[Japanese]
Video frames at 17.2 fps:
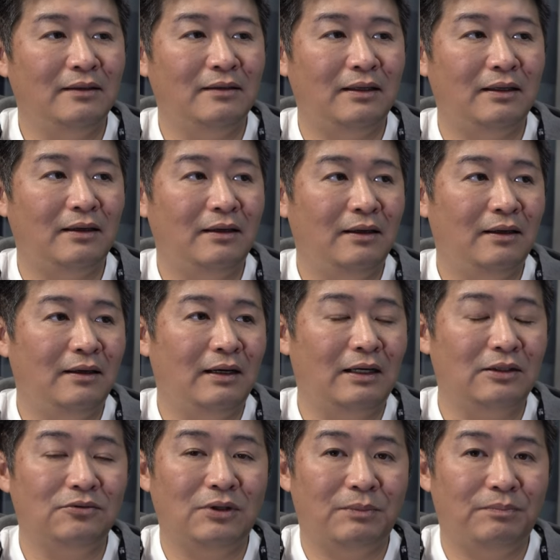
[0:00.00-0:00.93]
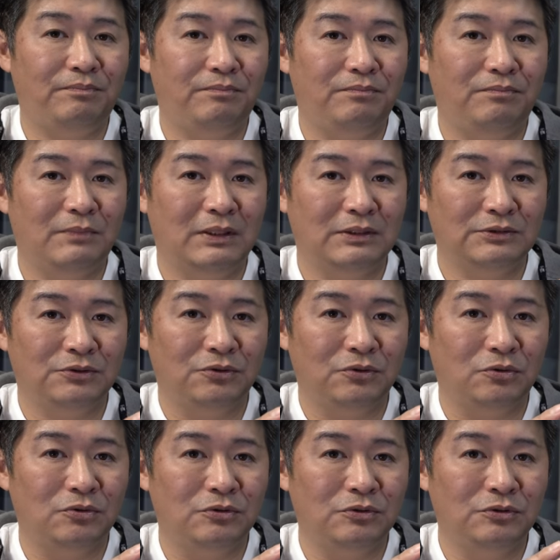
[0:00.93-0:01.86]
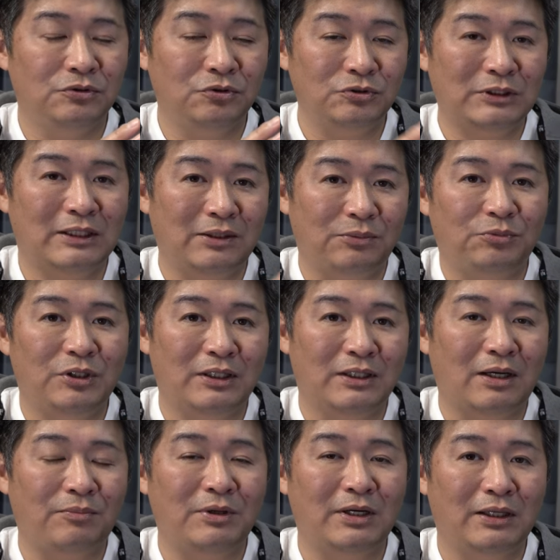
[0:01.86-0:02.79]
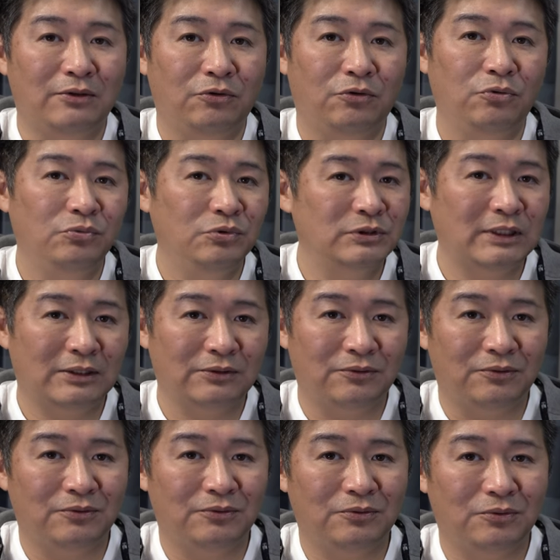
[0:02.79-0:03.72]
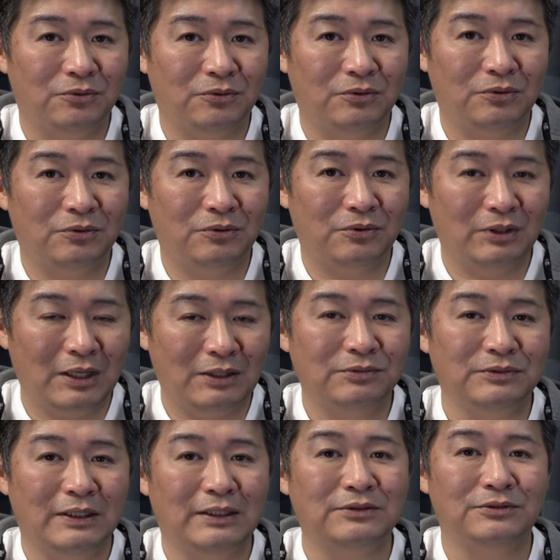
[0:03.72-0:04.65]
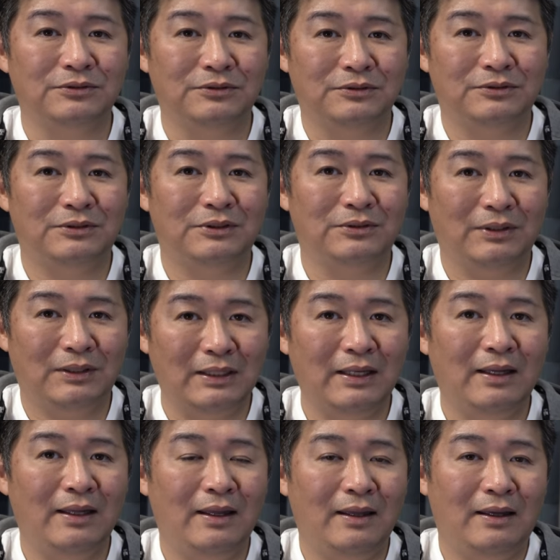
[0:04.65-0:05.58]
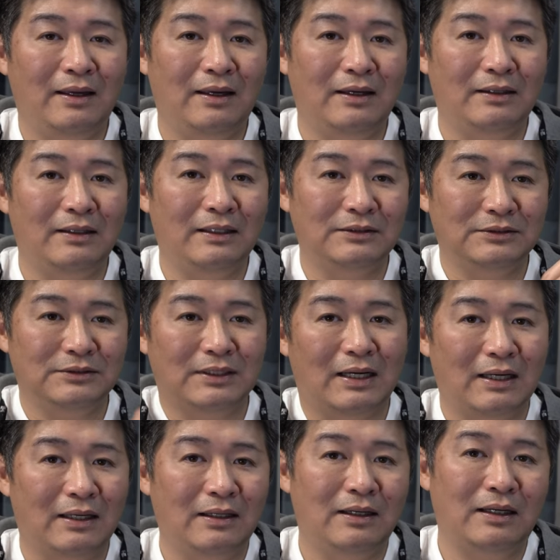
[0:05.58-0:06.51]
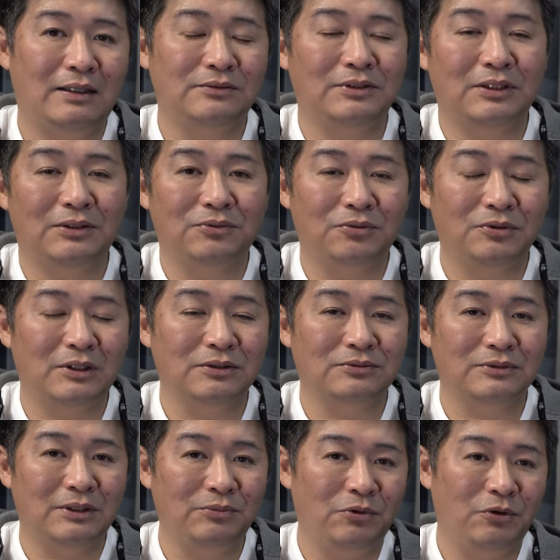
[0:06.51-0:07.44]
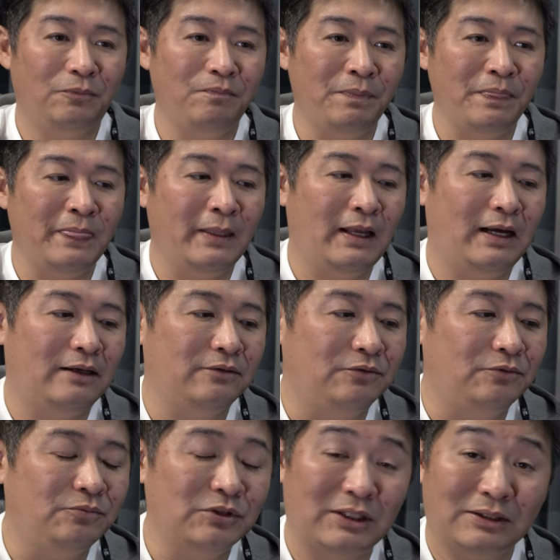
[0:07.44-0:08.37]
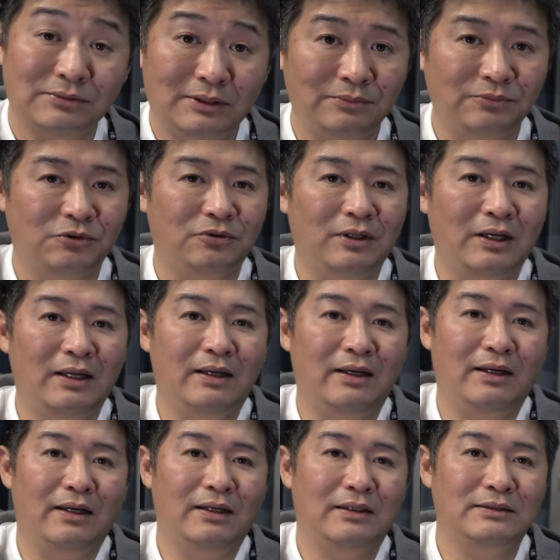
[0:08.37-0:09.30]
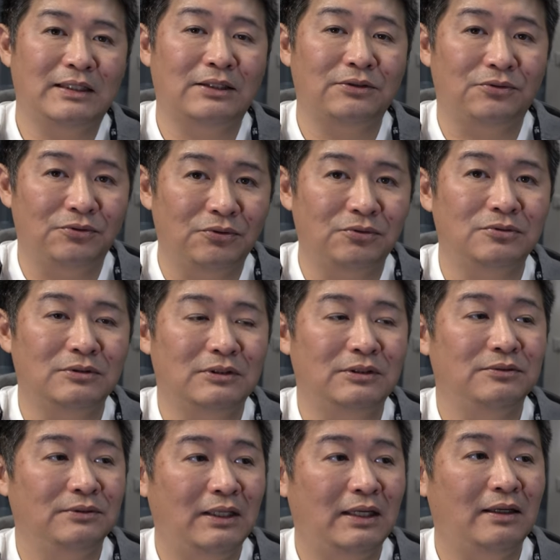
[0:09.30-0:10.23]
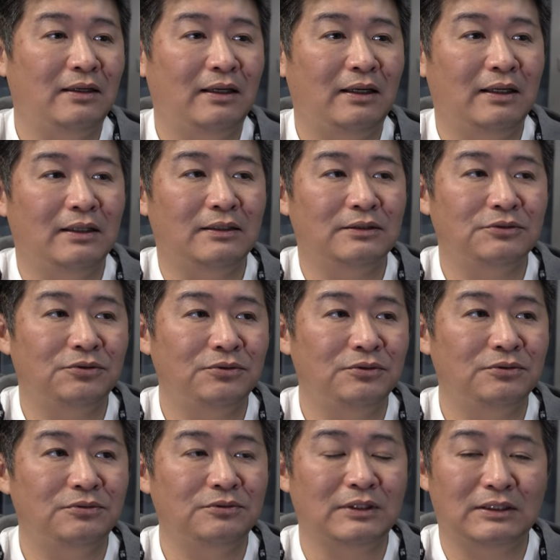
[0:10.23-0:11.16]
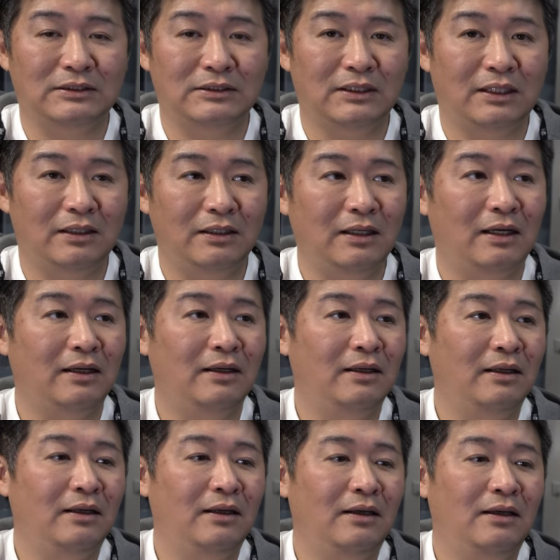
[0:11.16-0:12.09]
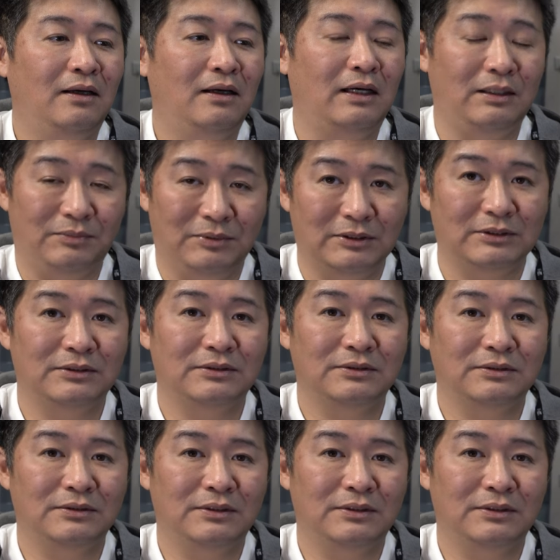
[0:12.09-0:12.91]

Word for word: で、あとは、あその、載せてもいいカメラの重さのが増えるっていうかね、えー、レンズがある程度大きくてもあの重たくても、えー、ちゃんと乗るっていうね、えー、そういう風な違いがあります、